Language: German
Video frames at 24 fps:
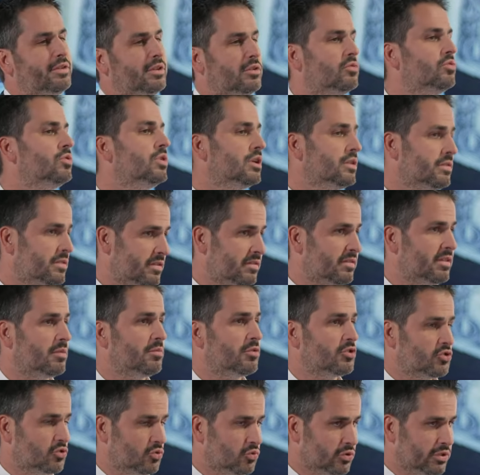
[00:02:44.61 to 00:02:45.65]
die durchaus das
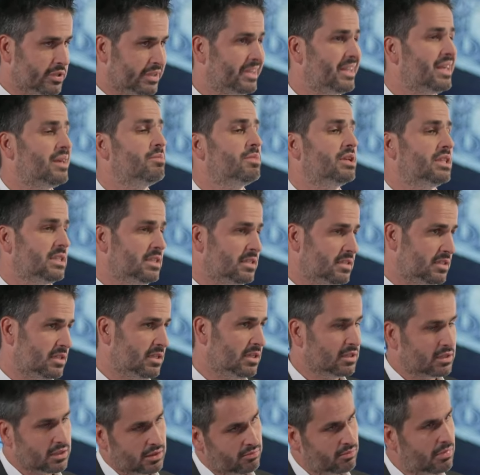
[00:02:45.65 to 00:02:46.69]
Thema Schulden
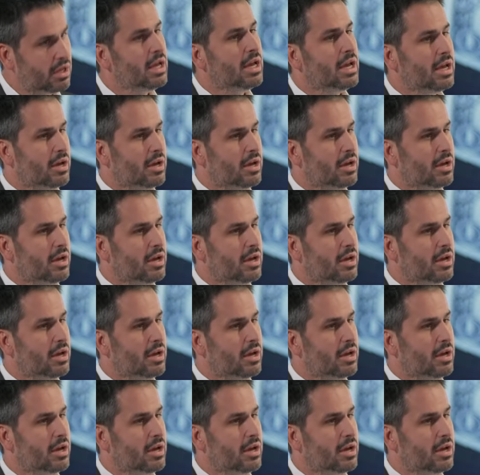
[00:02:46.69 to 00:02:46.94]
thematisiert haben.